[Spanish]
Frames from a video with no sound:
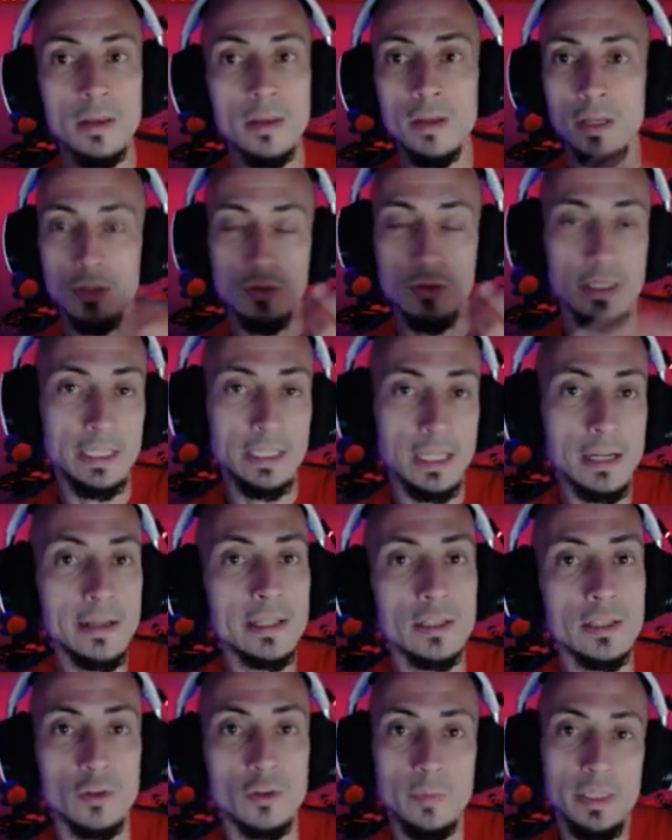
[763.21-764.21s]
es una tierra que
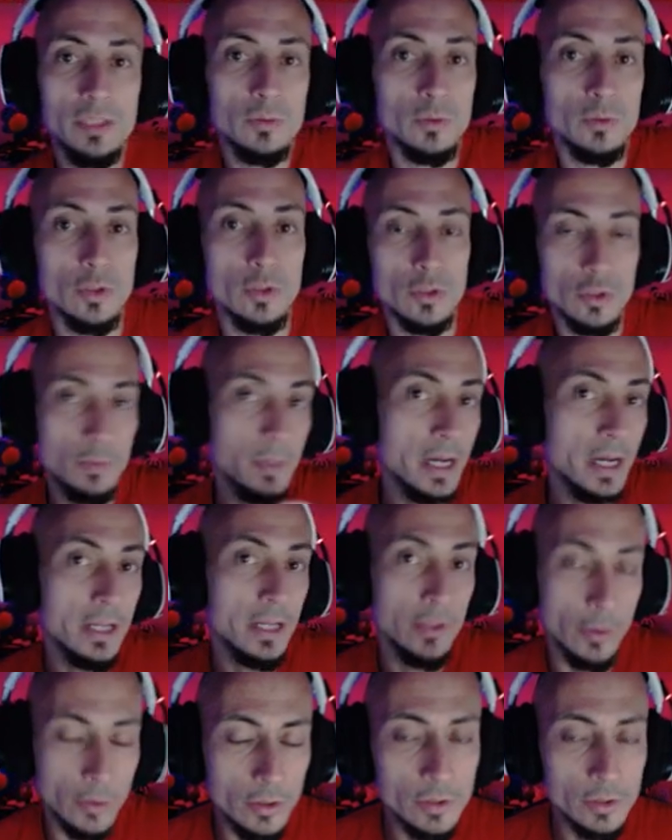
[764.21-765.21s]
se convierte en un 2-2
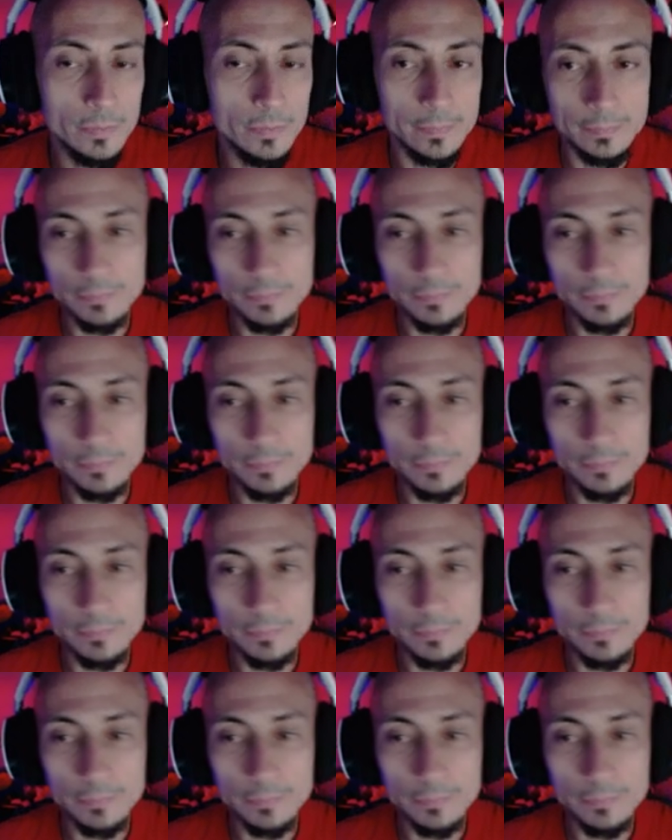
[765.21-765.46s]
pagando 2.